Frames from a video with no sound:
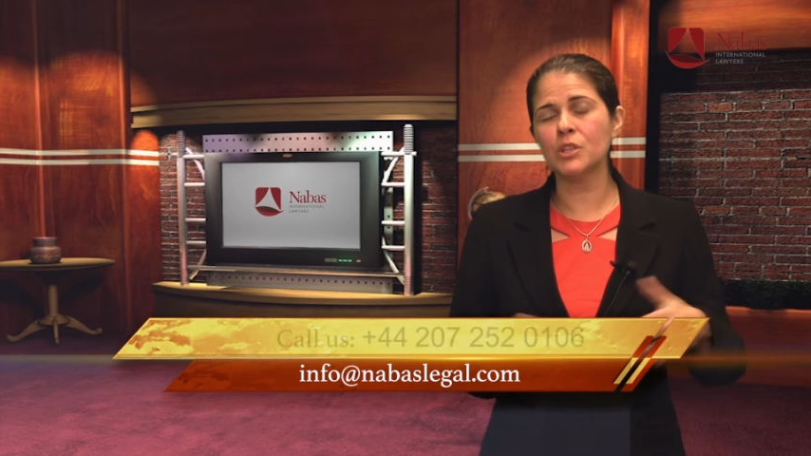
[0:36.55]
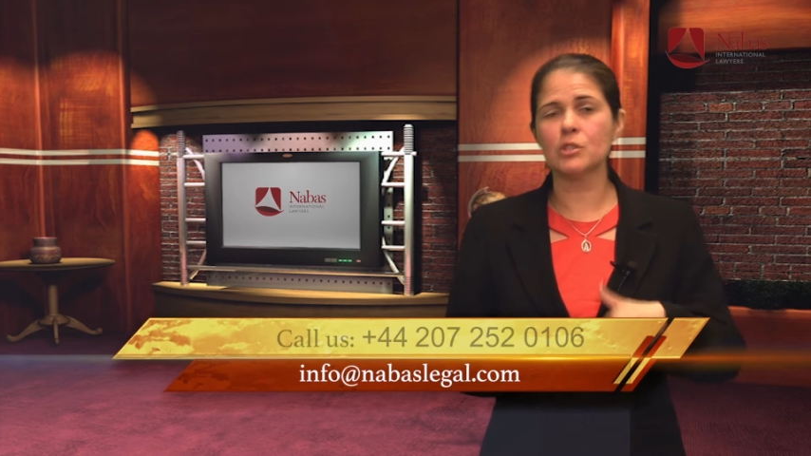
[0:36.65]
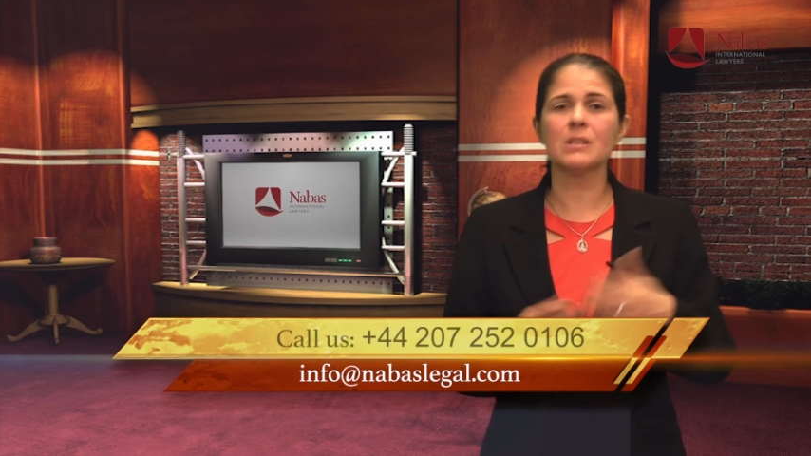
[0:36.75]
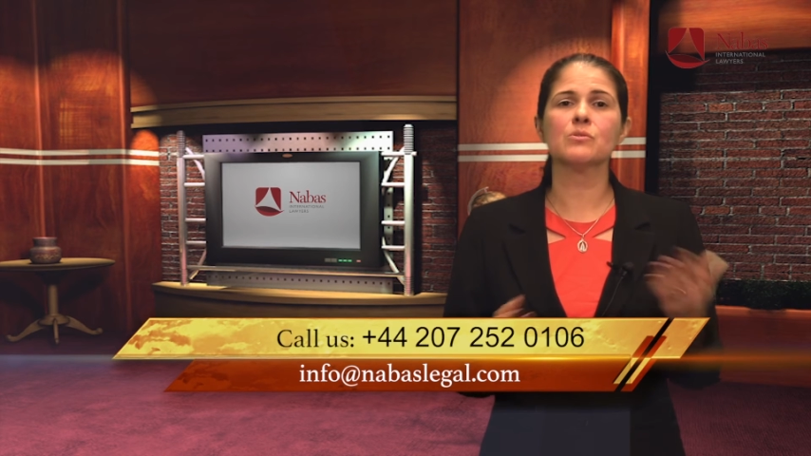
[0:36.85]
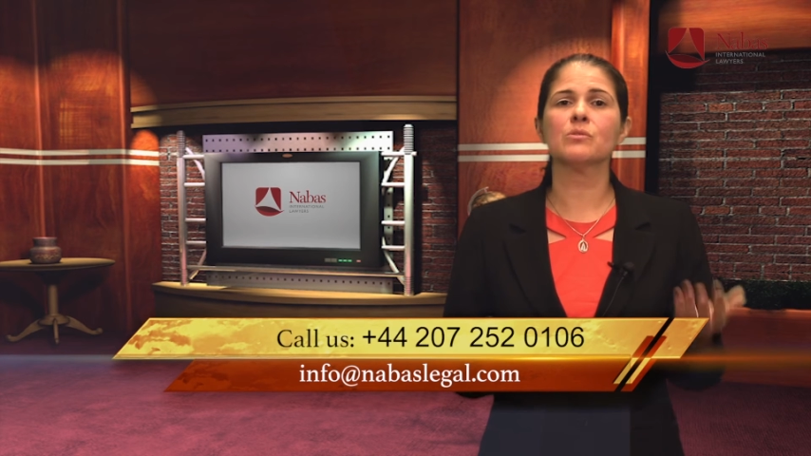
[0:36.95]
e
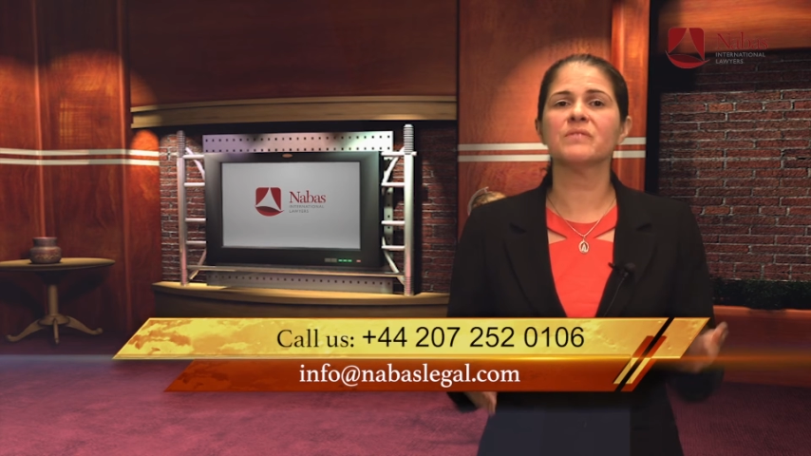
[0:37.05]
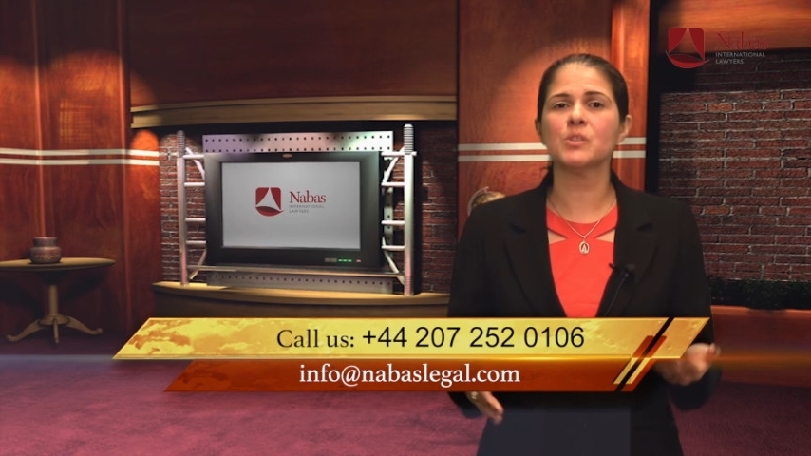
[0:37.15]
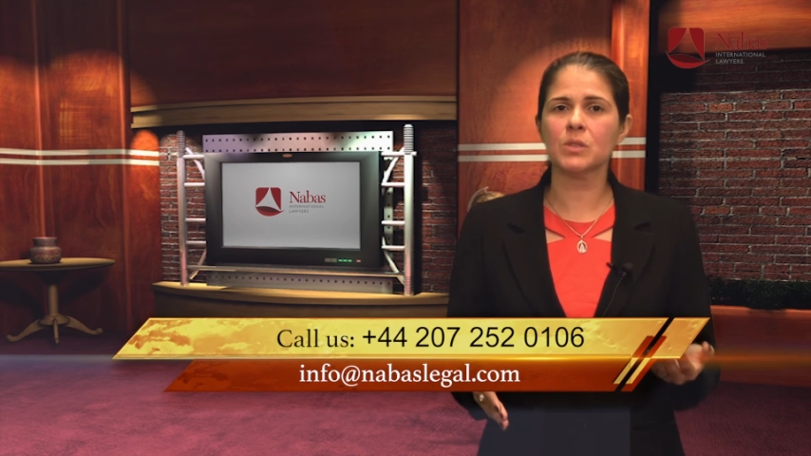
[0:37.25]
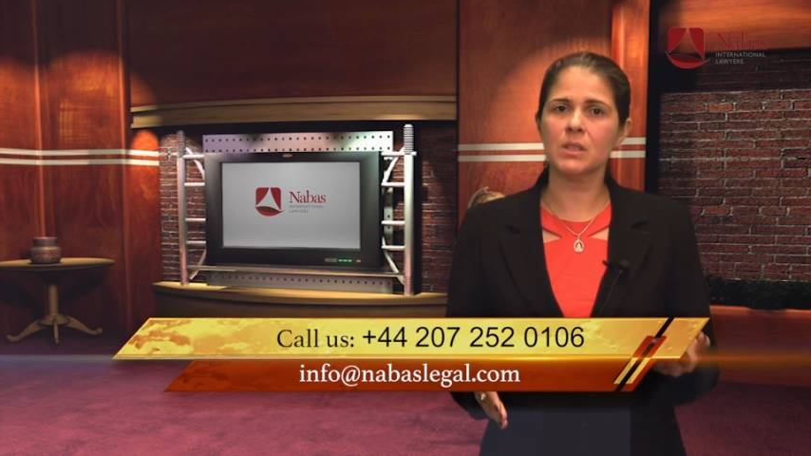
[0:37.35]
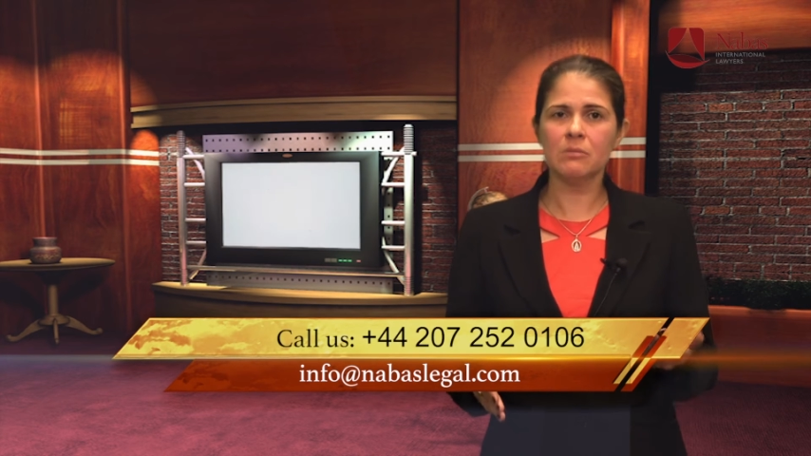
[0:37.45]
tirar o seu
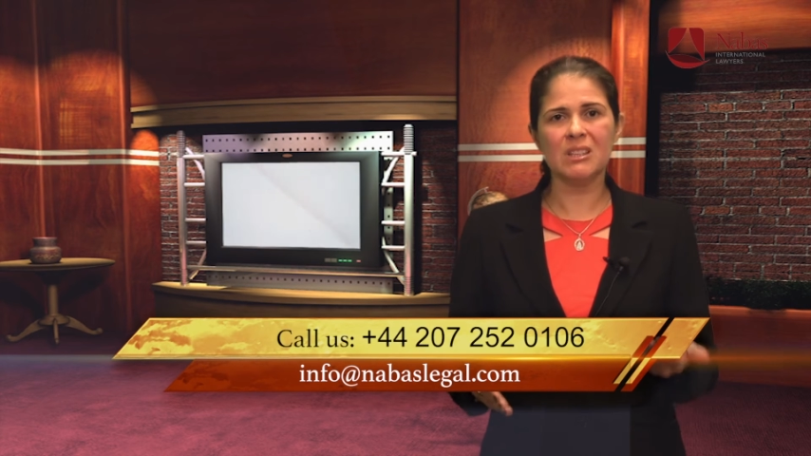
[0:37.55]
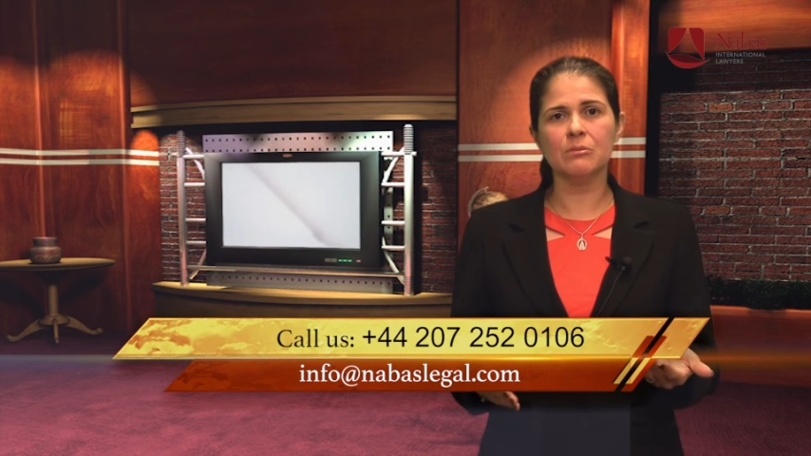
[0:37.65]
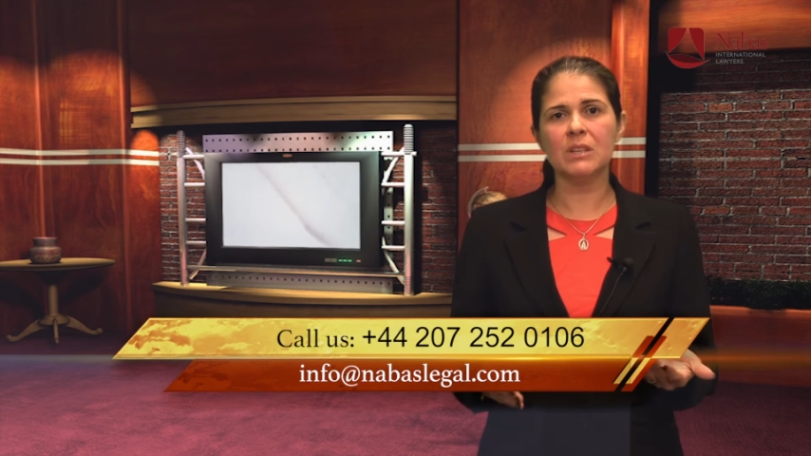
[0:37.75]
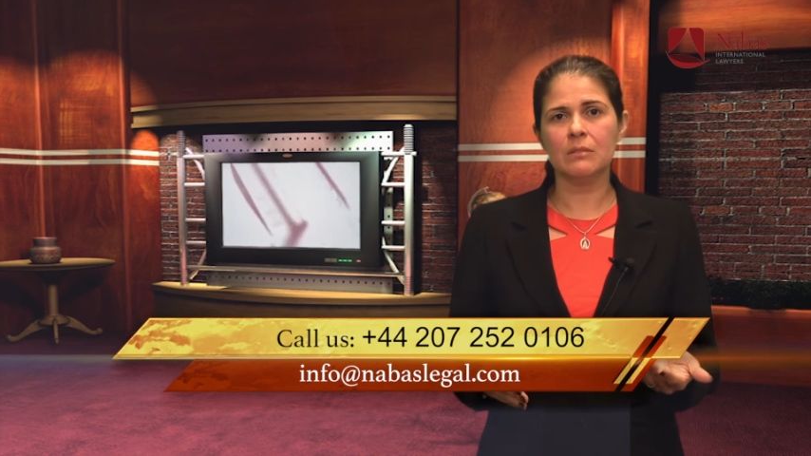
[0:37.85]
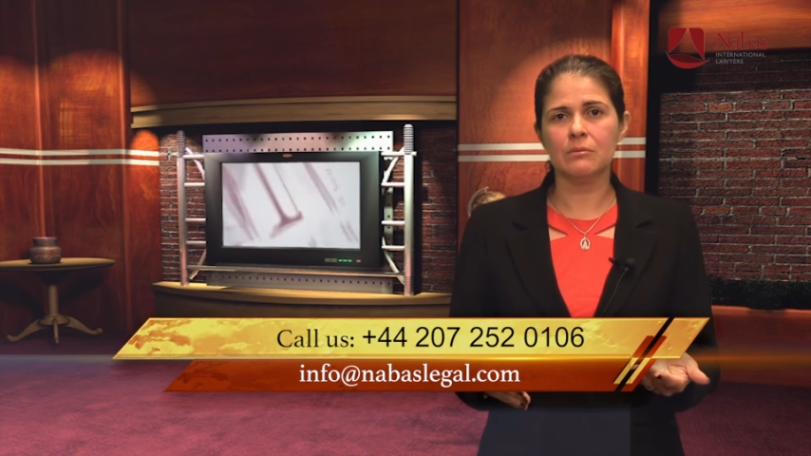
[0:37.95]
visto aqui no
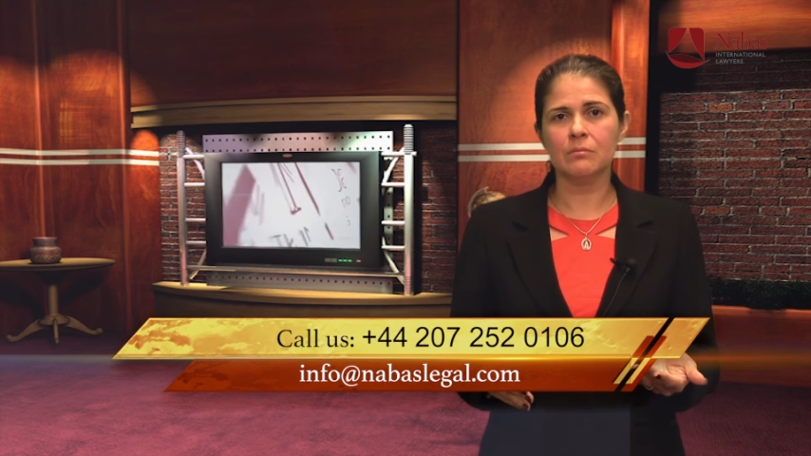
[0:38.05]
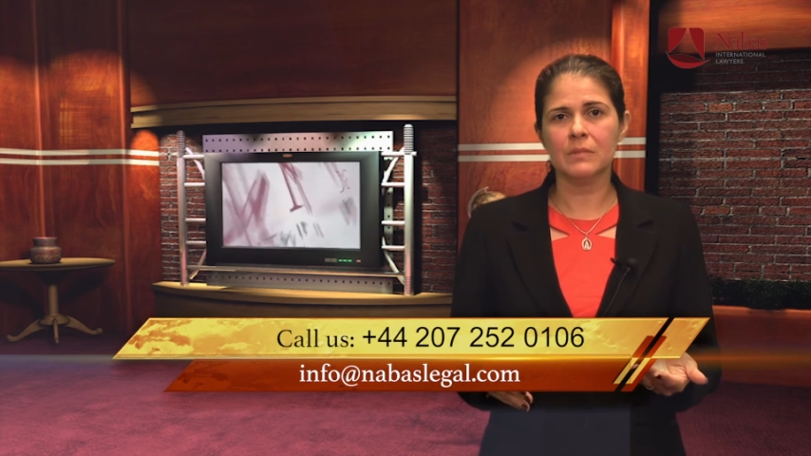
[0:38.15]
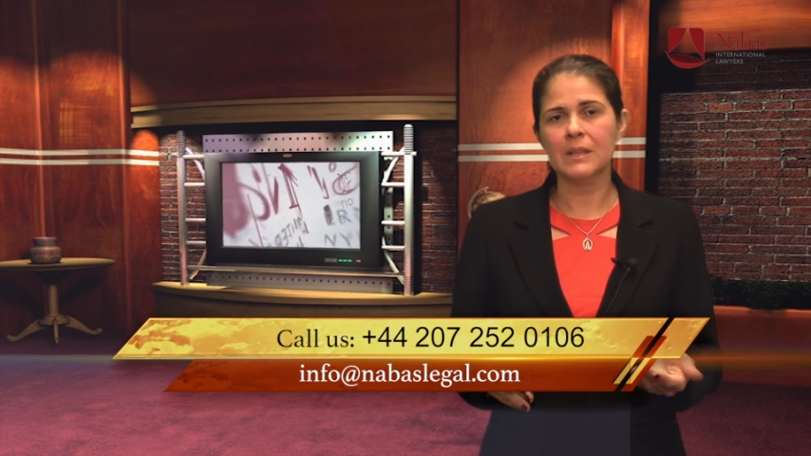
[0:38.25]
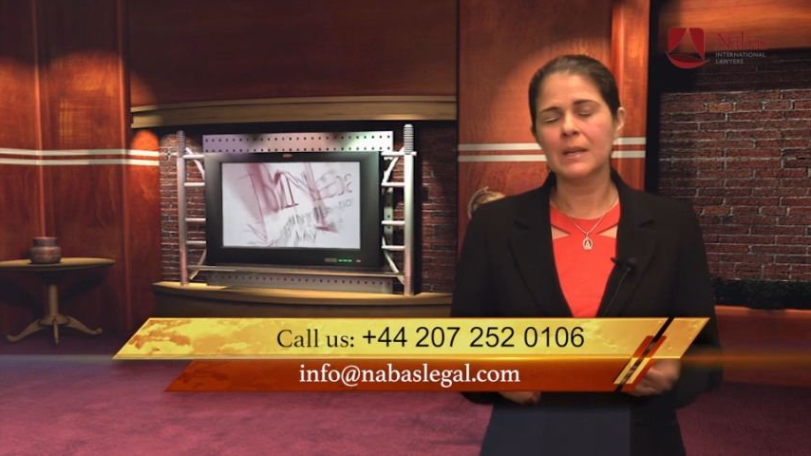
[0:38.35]
Reino Unido.